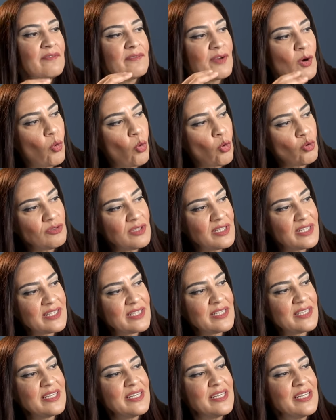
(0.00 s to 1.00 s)
ve
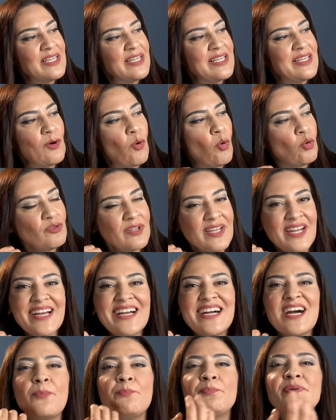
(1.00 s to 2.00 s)
onları
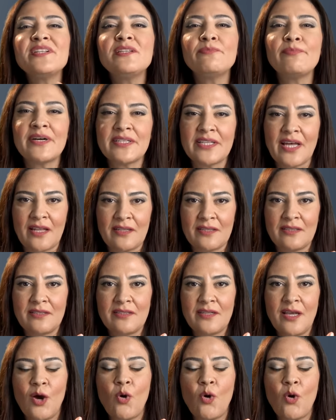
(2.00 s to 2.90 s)
onlara kapılmadan,